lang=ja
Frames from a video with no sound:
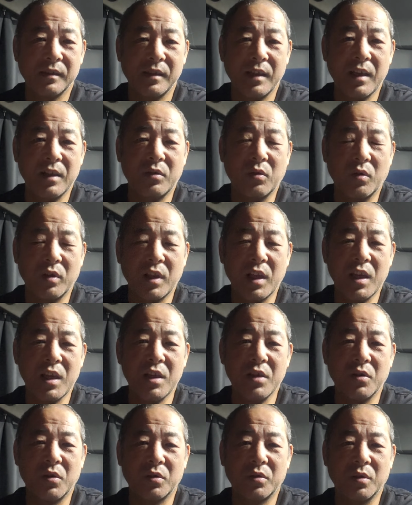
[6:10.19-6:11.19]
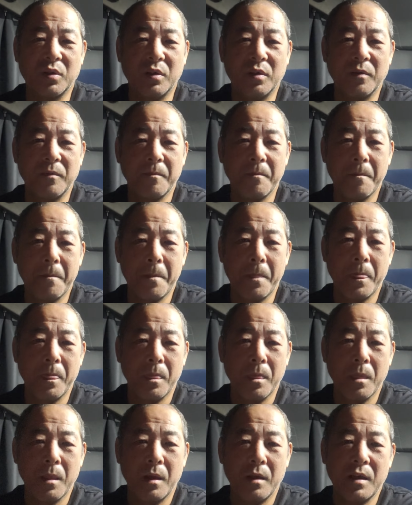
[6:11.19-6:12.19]
え、それでいいのと。
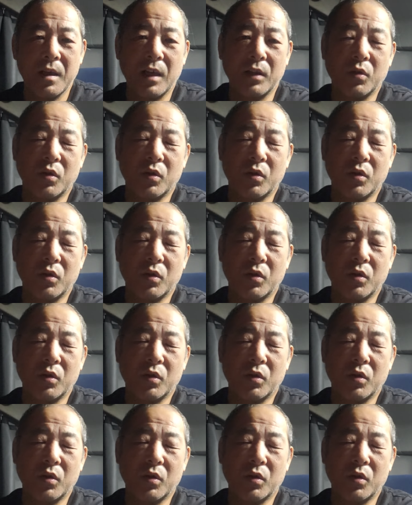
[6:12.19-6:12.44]
いや、